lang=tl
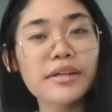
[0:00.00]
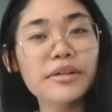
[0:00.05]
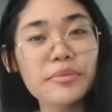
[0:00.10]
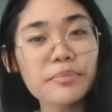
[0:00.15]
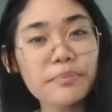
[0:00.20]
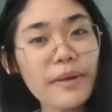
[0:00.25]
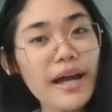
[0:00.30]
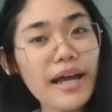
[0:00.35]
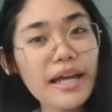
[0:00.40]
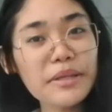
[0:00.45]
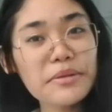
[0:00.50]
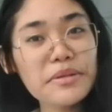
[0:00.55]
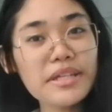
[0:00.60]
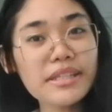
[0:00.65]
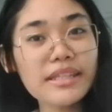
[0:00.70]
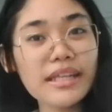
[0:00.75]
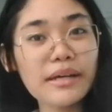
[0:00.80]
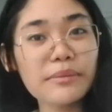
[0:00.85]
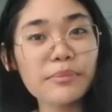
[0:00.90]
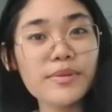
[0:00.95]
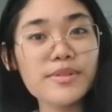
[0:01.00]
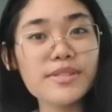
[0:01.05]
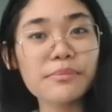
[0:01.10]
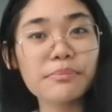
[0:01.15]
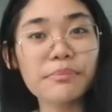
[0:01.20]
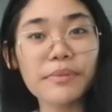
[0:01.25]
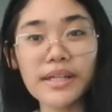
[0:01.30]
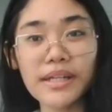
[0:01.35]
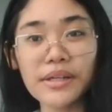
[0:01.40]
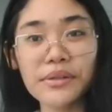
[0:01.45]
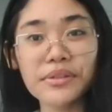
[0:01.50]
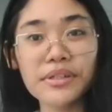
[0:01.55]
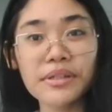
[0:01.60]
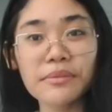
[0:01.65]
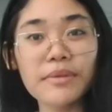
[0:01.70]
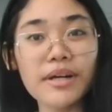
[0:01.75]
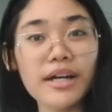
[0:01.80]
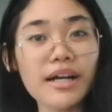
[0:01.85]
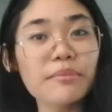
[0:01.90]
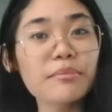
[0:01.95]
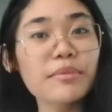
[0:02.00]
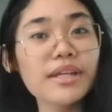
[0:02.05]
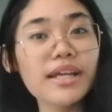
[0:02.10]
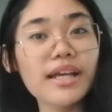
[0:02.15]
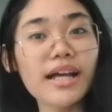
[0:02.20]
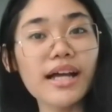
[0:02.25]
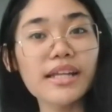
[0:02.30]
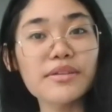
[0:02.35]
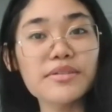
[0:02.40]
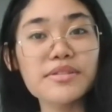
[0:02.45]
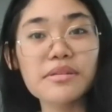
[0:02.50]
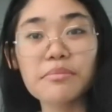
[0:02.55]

Kung paano natapos ang panahon ng mga Amerikano